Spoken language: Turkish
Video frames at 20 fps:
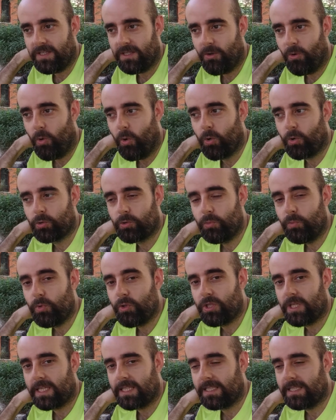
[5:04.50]
ve ordu bu
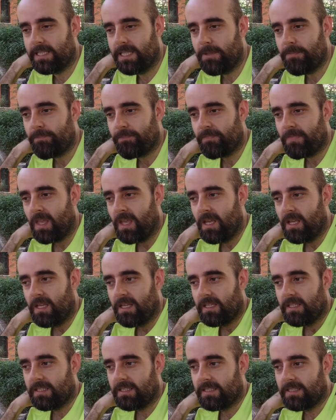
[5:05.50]
şekilde
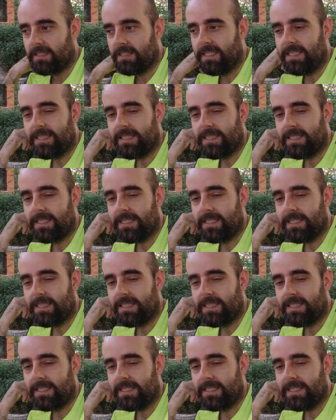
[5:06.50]
e,